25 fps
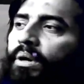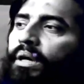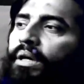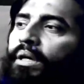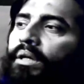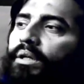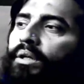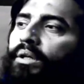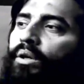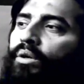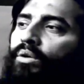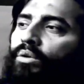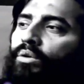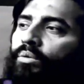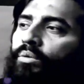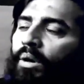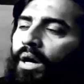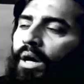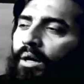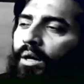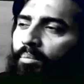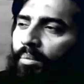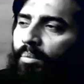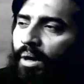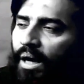पड़ रही है और
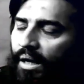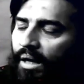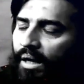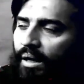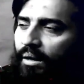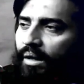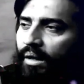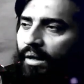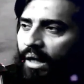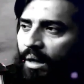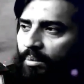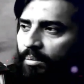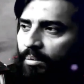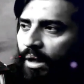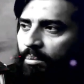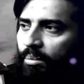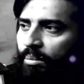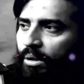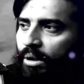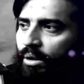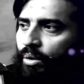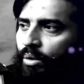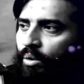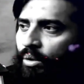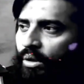बार बार
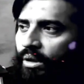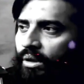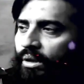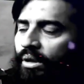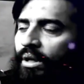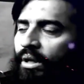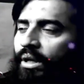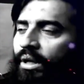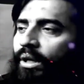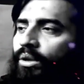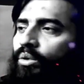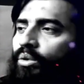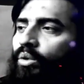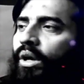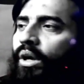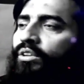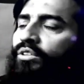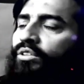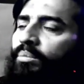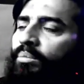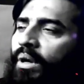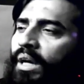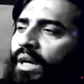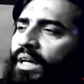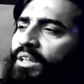कामयाबी नहीं हो रही
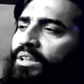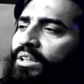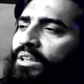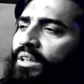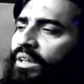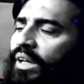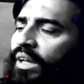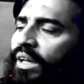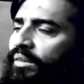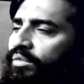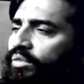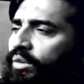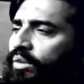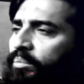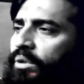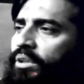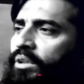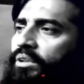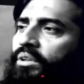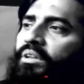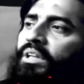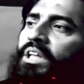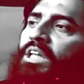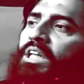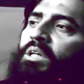आजमाइश लफ्ज अपनी
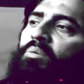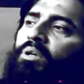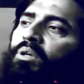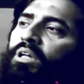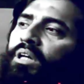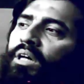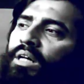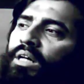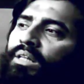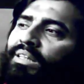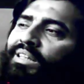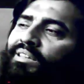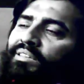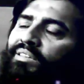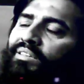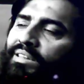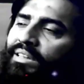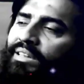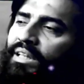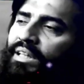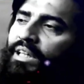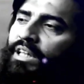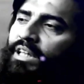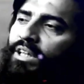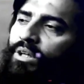हम्म। जिंदगी में निकाल लें
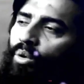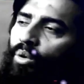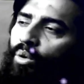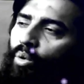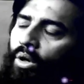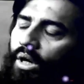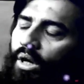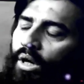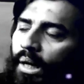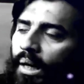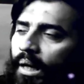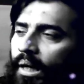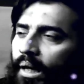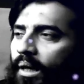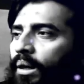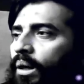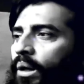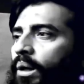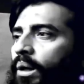जिंदगी ग्रो करने का